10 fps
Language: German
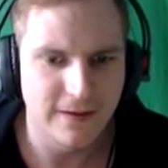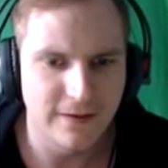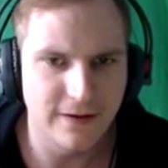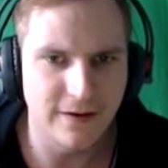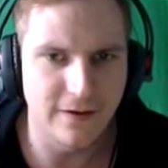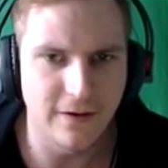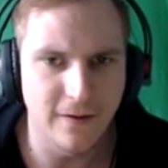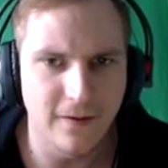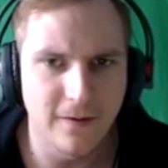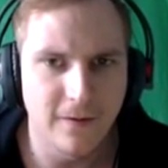Den auch
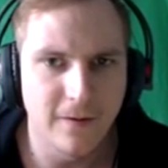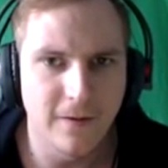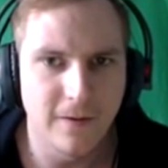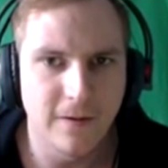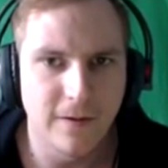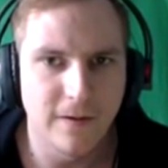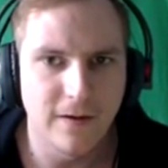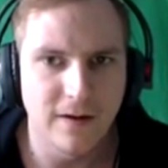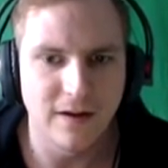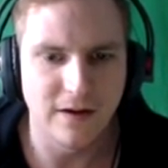noch.
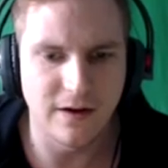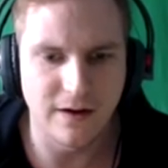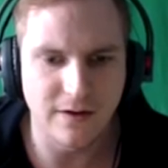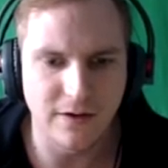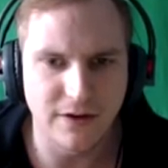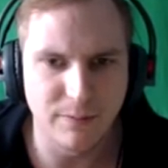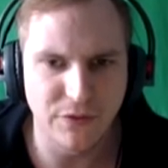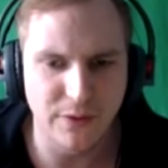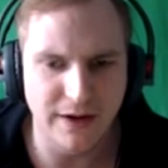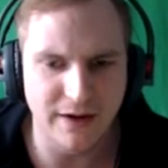Ah, heute, ich
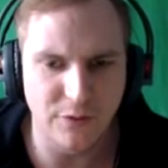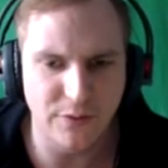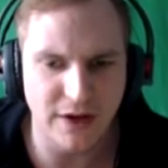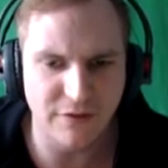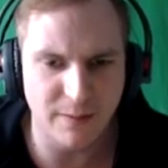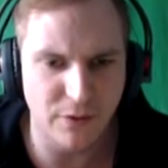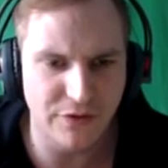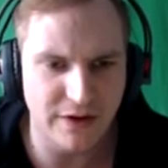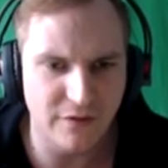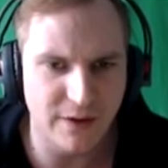muss nur ein Auto. Ah, wir haben
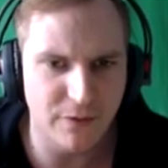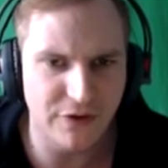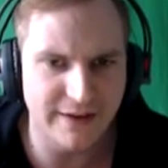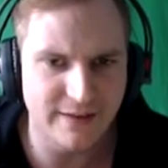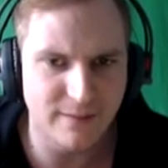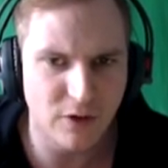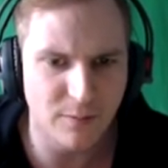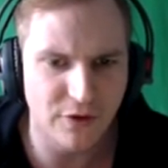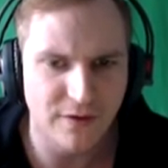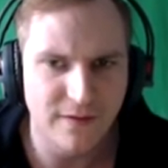unser, wir haben unser Item. Komm schon.